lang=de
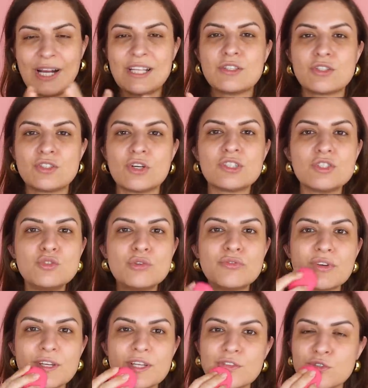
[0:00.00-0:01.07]
Also es sollte nur
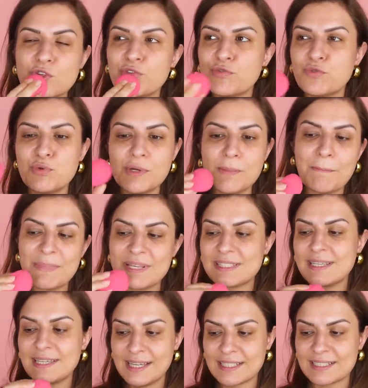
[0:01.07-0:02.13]
wirklich so gefühlt ein
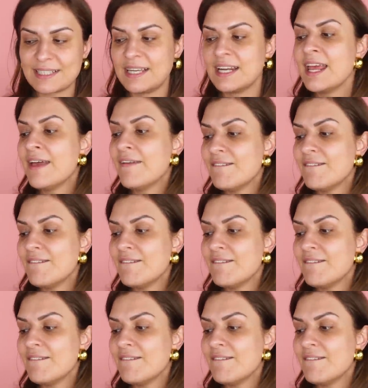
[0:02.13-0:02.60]
bisschen nass sein.